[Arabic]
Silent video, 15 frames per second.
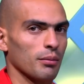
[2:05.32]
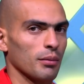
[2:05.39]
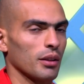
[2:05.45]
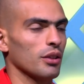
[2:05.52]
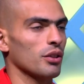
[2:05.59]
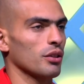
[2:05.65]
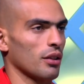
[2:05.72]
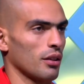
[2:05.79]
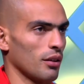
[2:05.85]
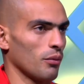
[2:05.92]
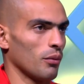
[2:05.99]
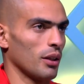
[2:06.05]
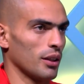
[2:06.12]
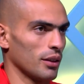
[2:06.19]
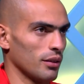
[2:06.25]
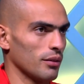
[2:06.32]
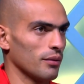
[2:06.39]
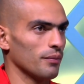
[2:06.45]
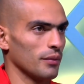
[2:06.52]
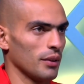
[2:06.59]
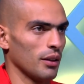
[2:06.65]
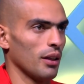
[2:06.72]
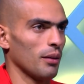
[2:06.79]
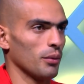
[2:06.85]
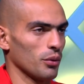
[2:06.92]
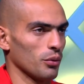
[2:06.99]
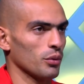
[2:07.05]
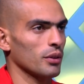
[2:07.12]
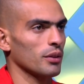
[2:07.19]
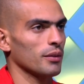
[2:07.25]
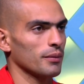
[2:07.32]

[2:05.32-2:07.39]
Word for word: بنتيجه 2-1 للاعب الروسي